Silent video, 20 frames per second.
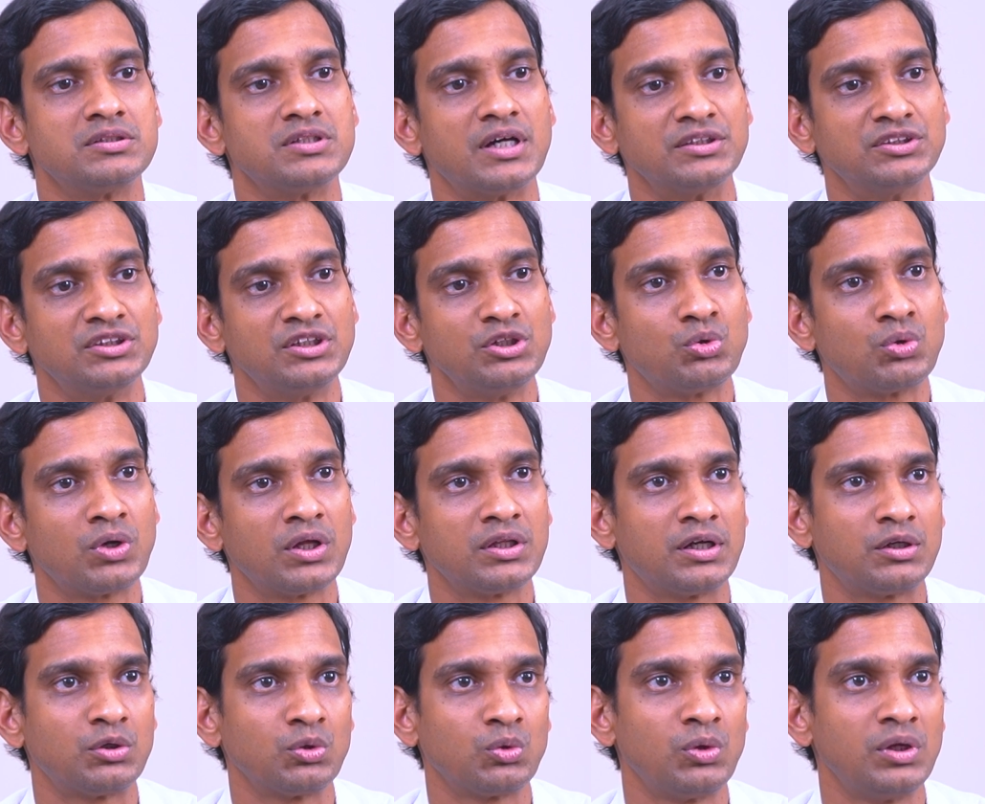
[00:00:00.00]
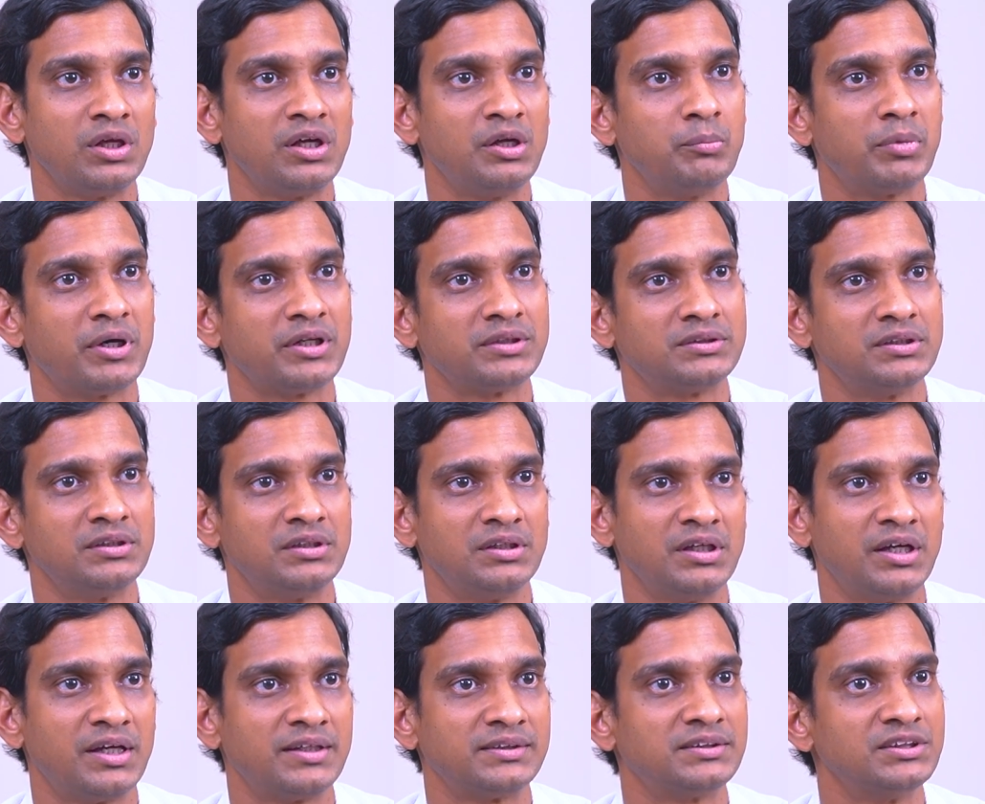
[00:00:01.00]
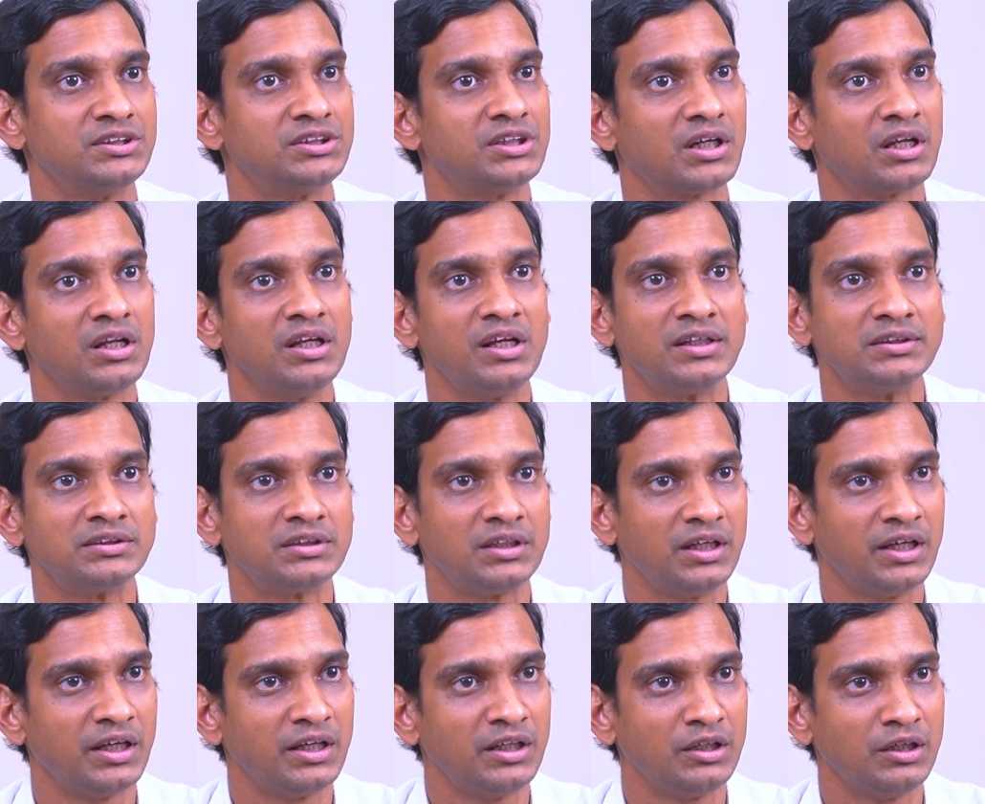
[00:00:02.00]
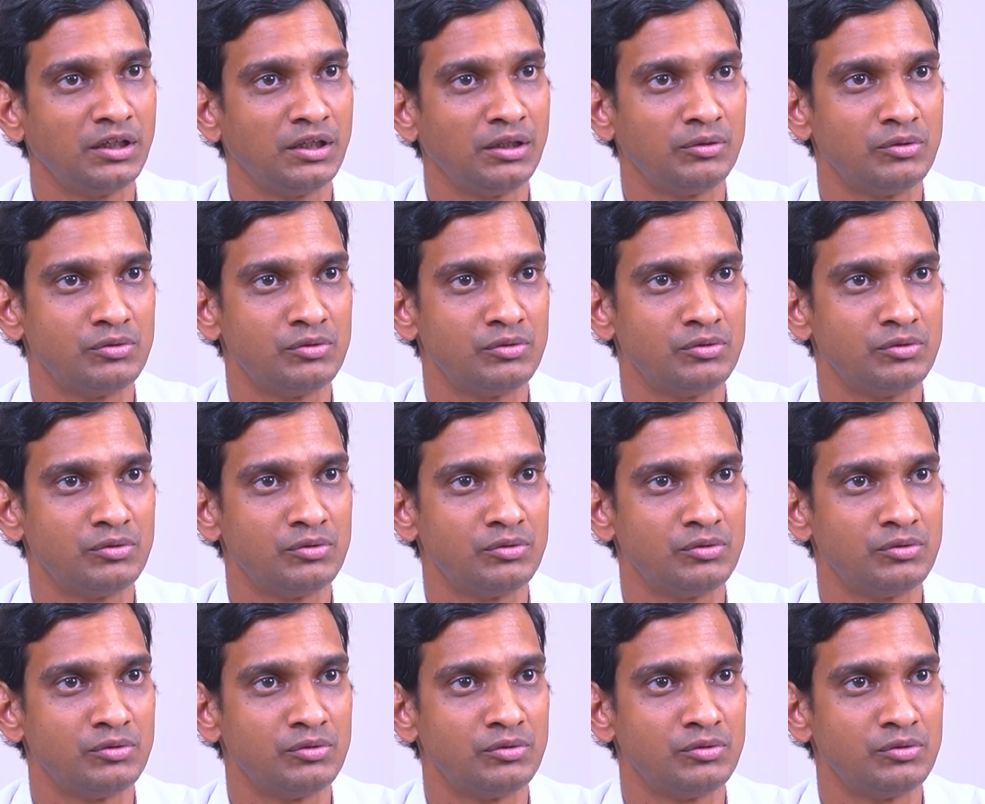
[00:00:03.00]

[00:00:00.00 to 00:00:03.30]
సర్జరీ కూడా తట్టుకోలేని పరిస్థితి అనస్థీషియా క్లియరెన్స్ లేని